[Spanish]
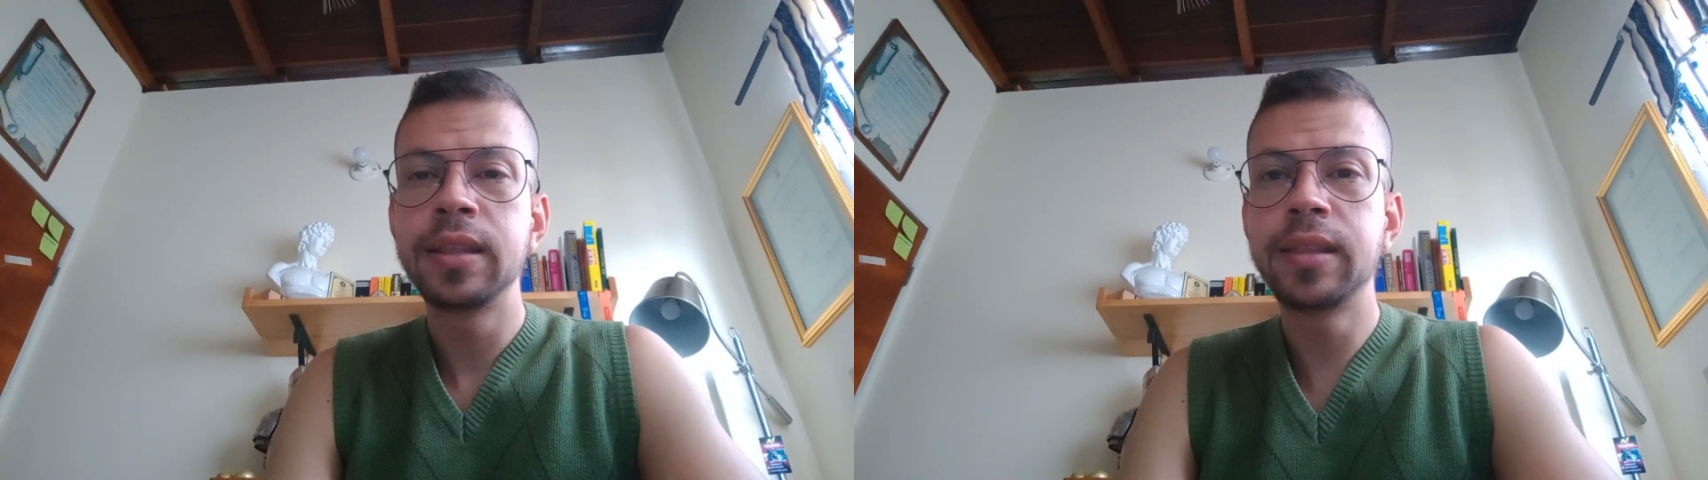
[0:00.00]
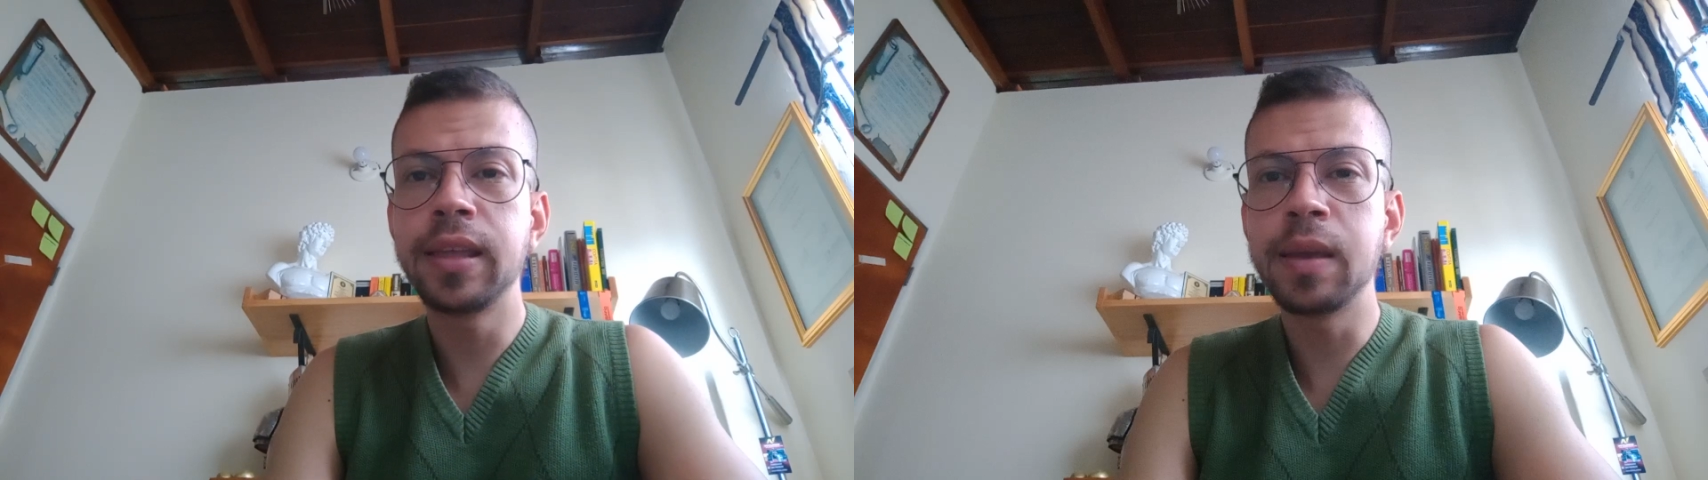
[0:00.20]

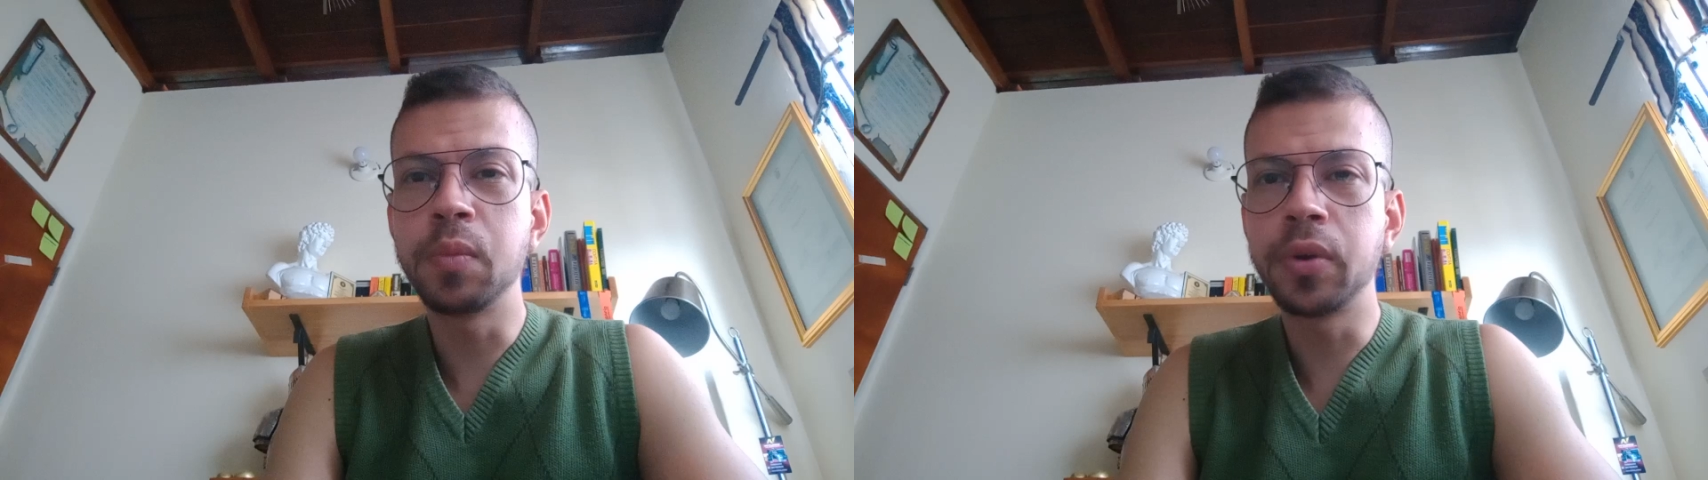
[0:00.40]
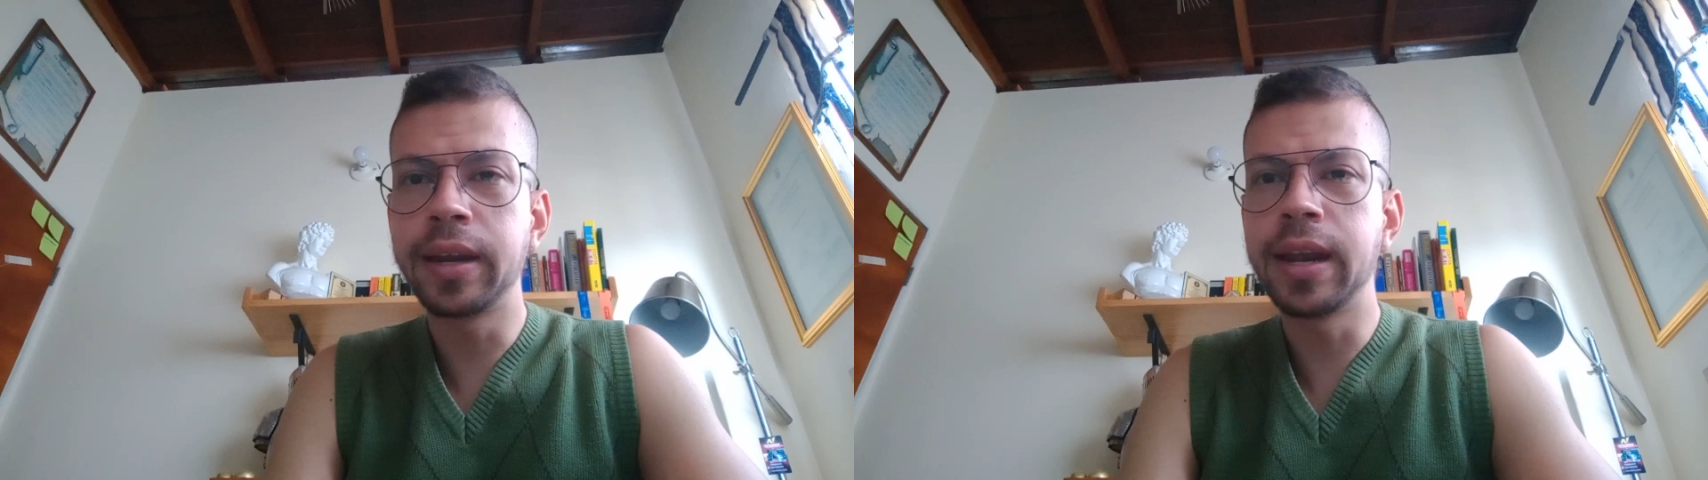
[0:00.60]
de
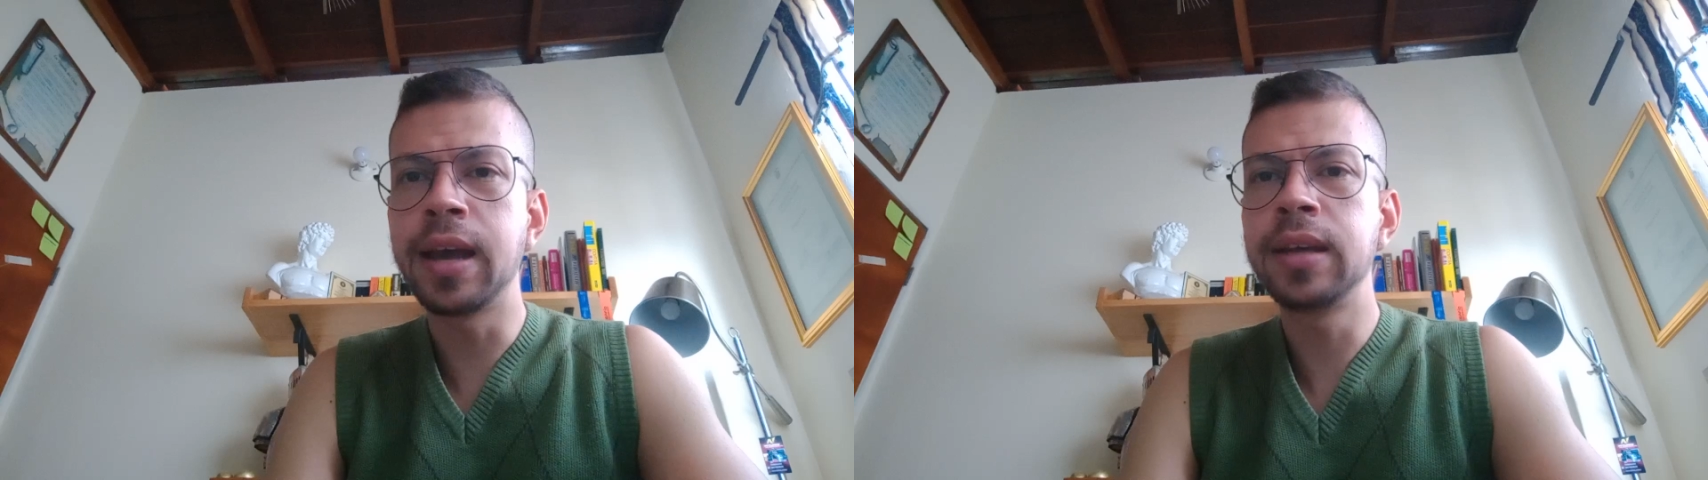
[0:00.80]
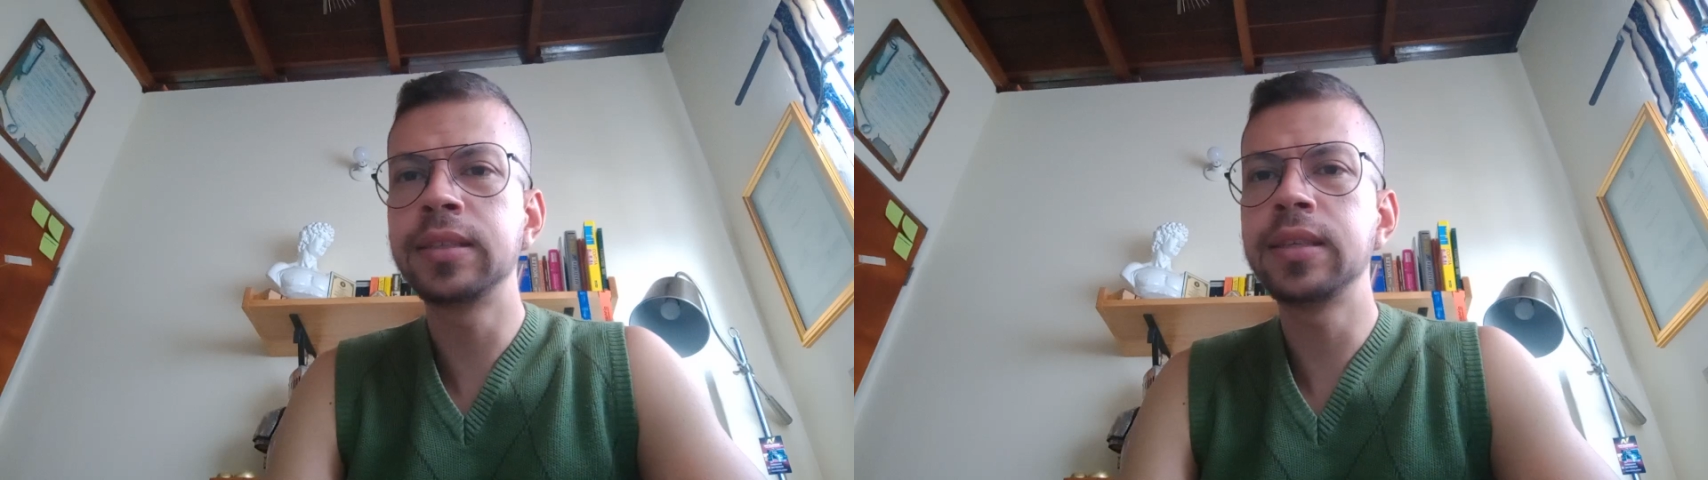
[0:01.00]

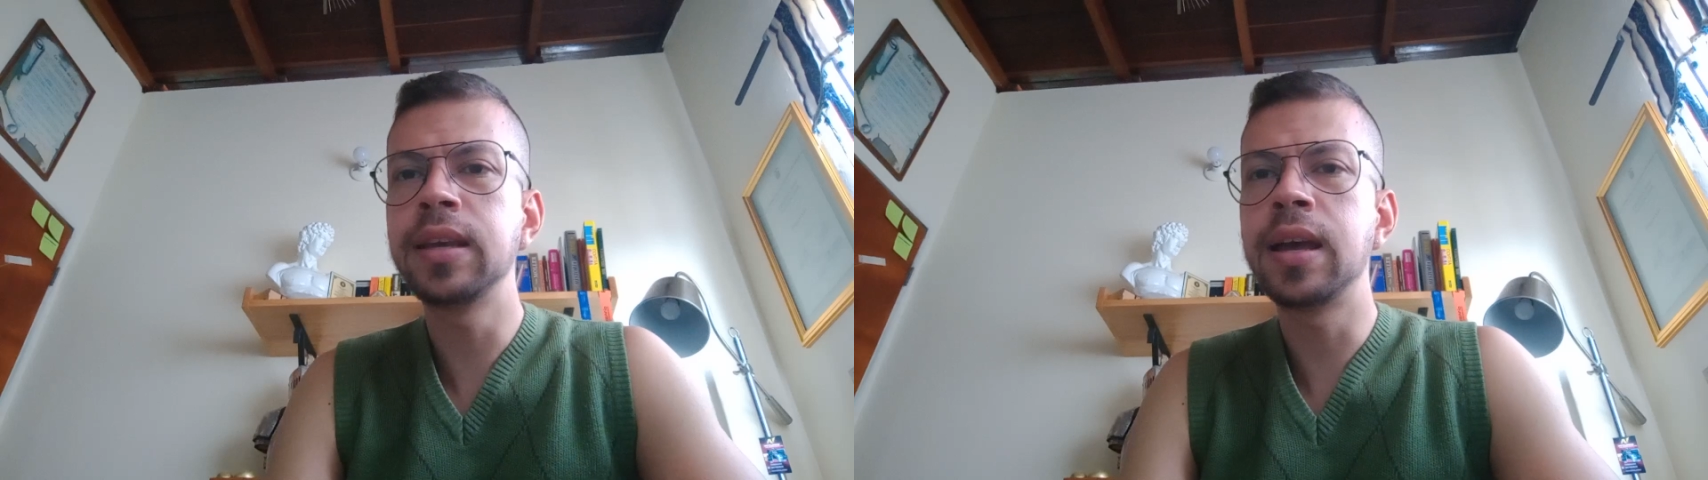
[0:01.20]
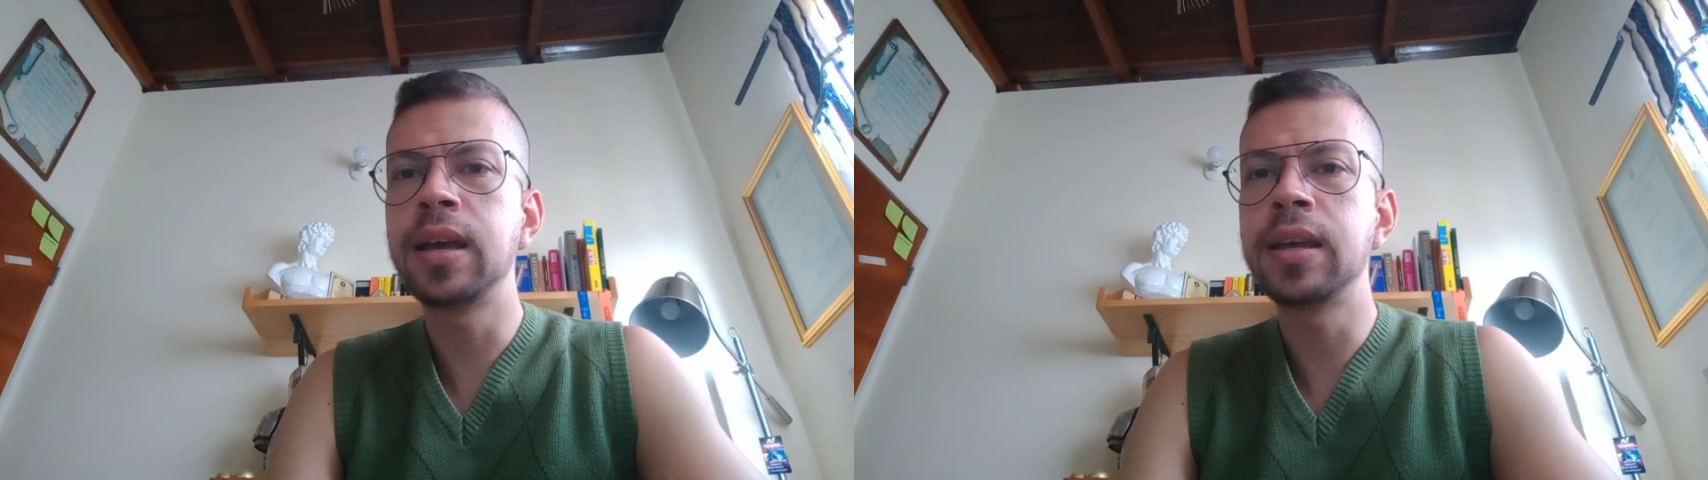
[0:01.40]

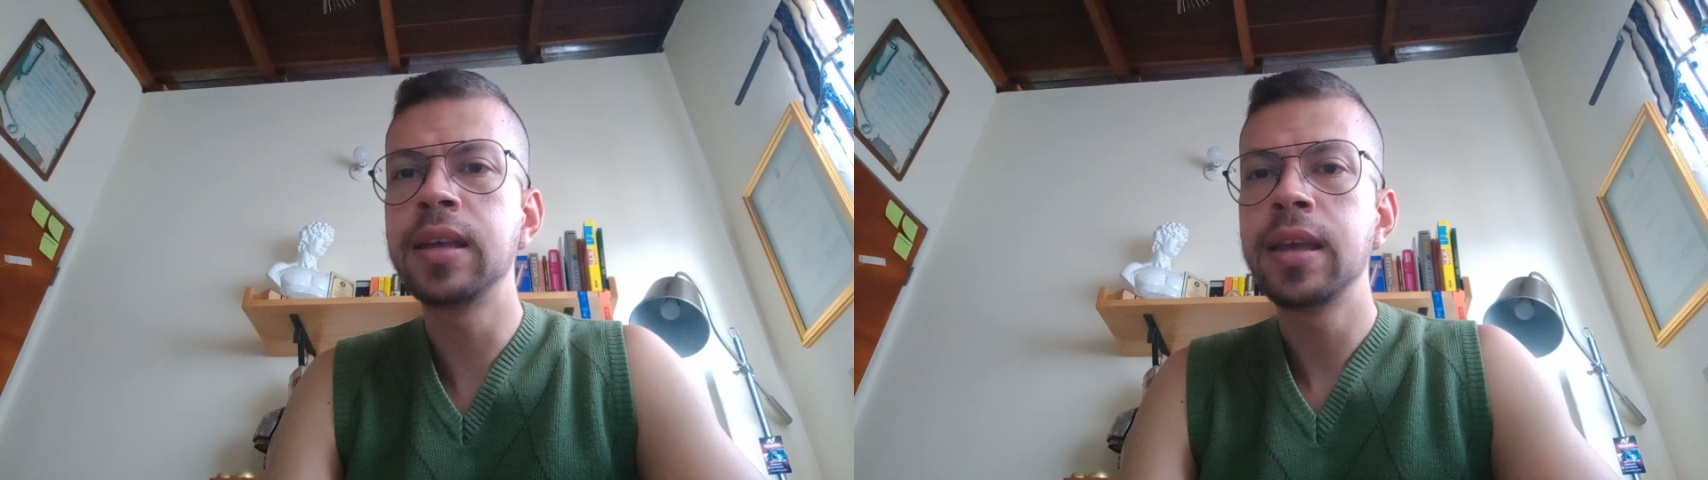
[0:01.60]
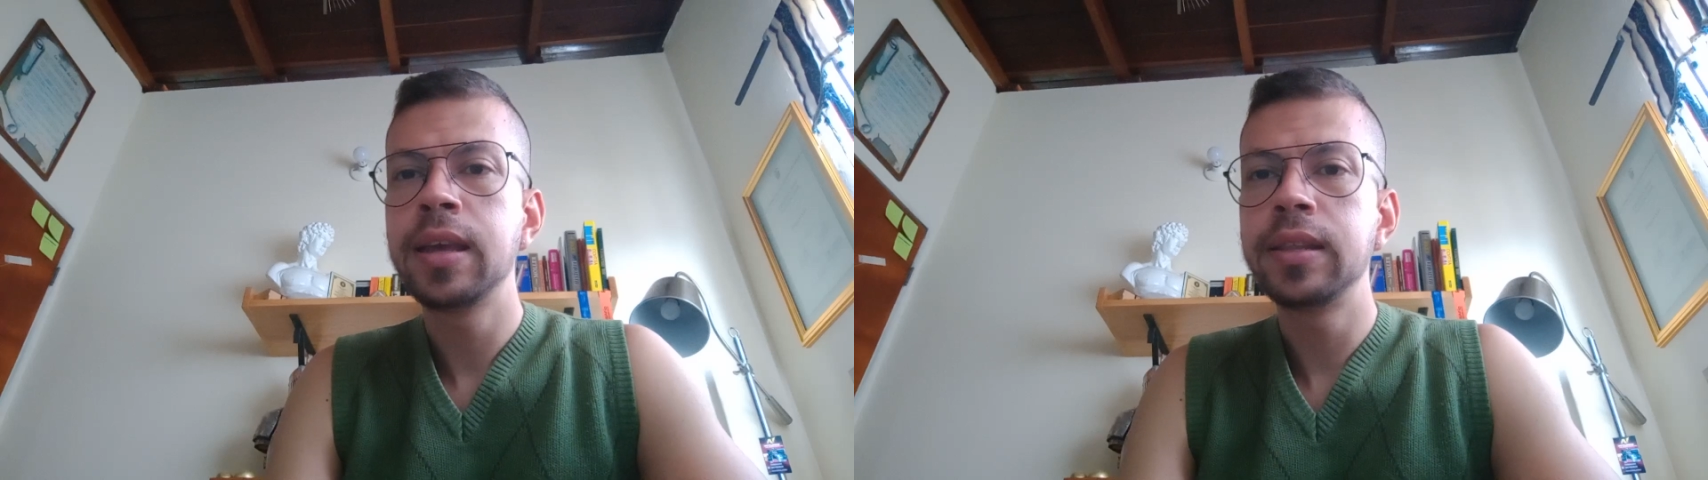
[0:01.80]
democracia,